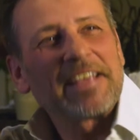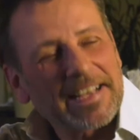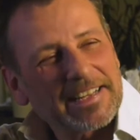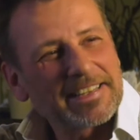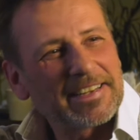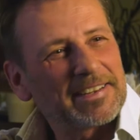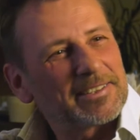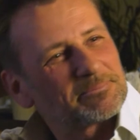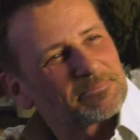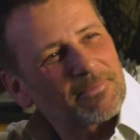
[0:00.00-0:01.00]

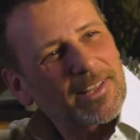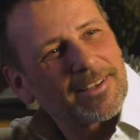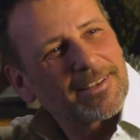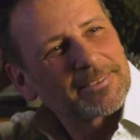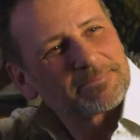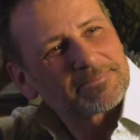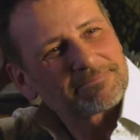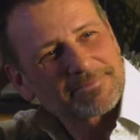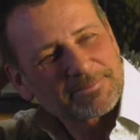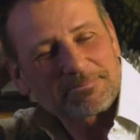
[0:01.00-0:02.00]
werde,
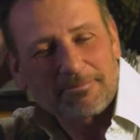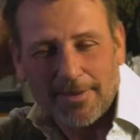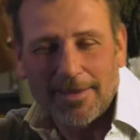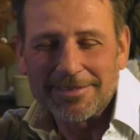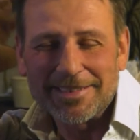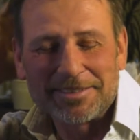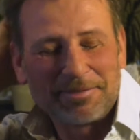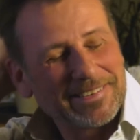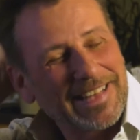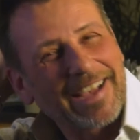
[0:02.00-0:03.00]
ähm, ist
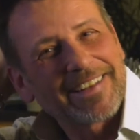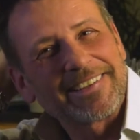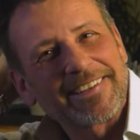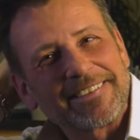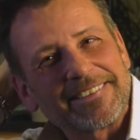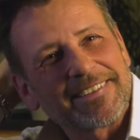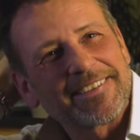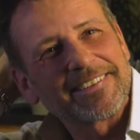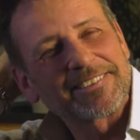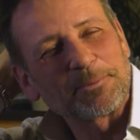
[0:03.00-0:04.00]
irgendwie naheliegend.
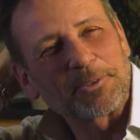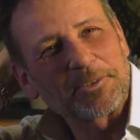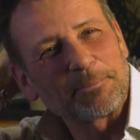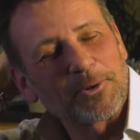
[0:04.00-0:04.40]
Äh, es kommt aus dem